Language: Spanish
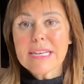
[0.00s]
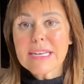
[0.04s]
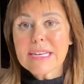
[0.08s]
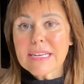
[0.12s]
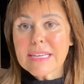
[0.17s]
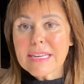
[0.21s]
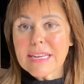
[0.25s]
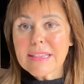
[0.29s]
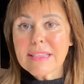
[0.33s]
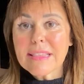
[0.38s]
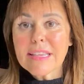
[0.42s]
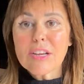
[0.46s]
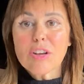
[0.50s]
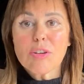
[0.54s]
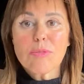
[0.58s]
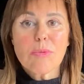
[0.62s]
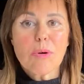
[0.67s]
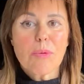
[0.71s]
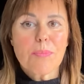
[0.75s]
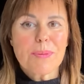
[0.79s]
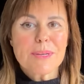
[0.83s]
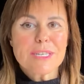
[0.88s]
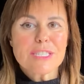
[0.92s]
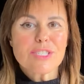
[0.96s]
crece
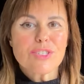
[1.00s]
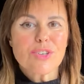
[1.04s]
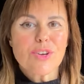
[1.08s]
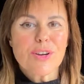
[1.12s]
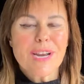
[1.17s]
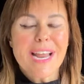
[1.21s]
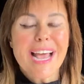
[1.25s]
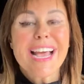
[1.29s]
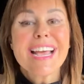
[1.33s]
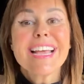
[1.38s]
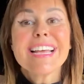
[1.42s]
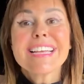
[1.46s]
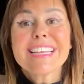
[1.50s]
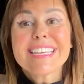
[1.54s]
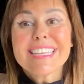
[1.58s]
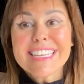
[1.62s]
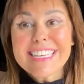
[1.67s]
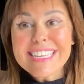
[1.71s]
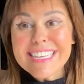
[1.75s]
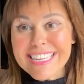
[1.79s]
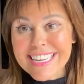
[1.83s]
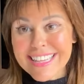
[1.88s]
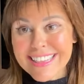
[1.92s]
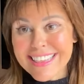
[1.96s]
como persona
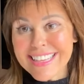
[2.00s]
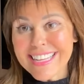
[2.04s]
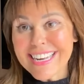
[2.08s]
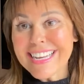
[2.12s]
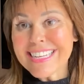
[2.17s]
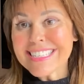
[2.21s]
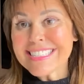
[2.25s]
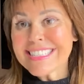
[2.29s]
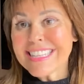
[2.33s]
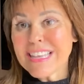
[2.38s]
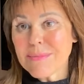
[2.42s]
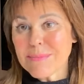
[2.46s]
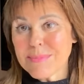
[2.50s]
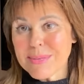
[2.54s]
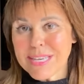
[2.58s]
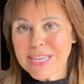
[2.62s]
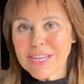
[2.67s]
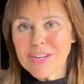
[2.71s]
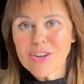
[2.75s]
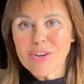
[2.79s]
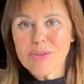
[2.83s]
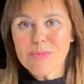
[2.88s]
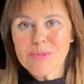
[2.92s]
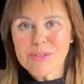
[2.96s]
y crecerás
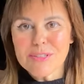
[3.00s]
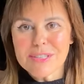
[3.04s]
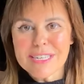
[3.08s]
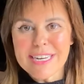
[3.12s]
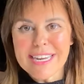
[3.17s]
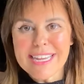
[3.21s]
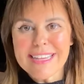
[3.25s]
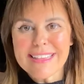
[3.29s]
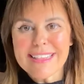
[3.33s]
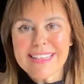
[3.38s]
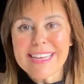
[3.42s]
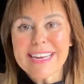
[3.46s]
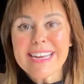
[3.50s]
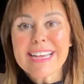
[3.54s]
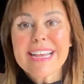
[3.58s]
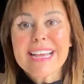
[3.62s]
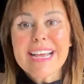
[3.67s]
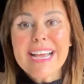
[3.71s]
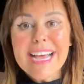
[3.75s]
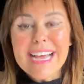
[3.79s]
también como trader.